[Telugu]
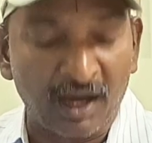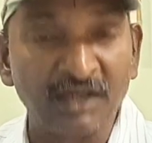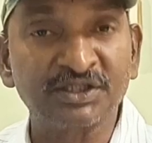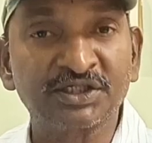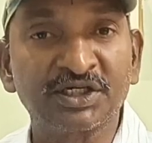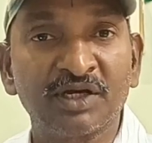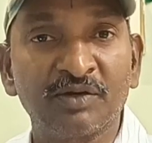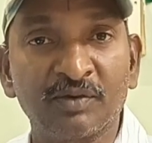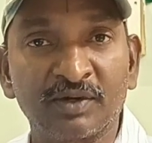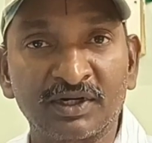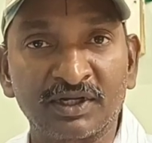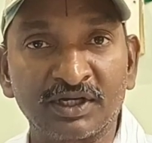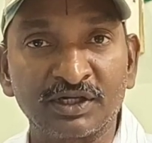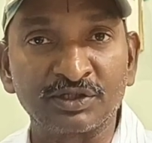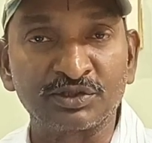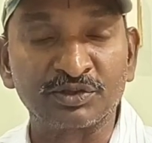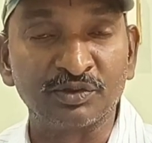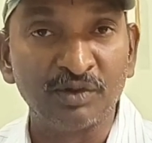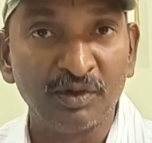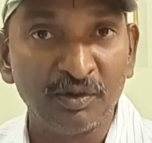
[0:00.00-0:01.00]
ఆశా
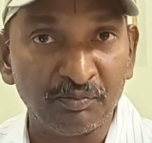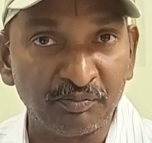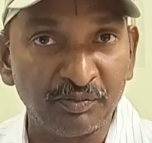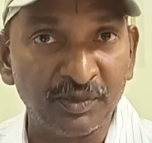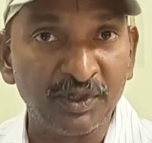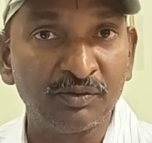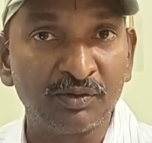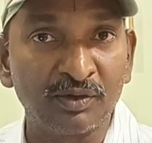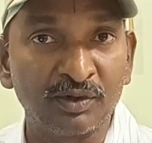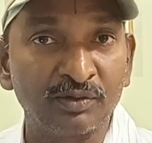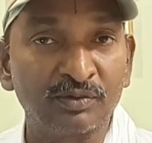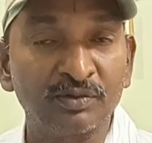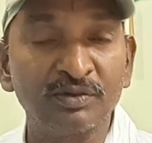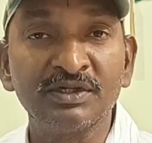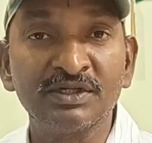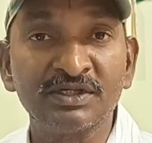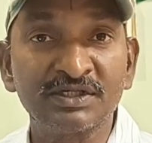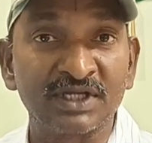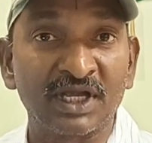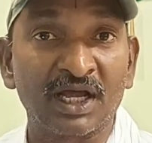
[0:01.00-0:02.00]
వర్కర్స్ మీ వరకు
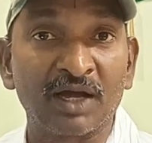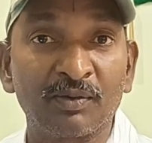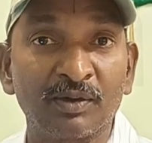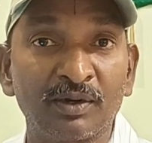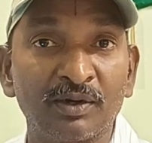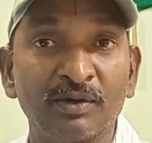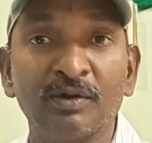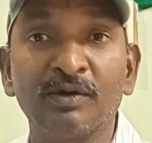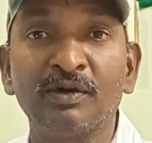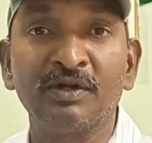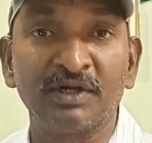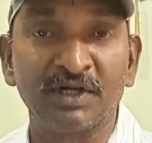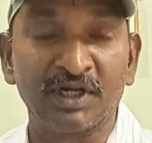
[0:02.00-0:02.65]
సేవల్లో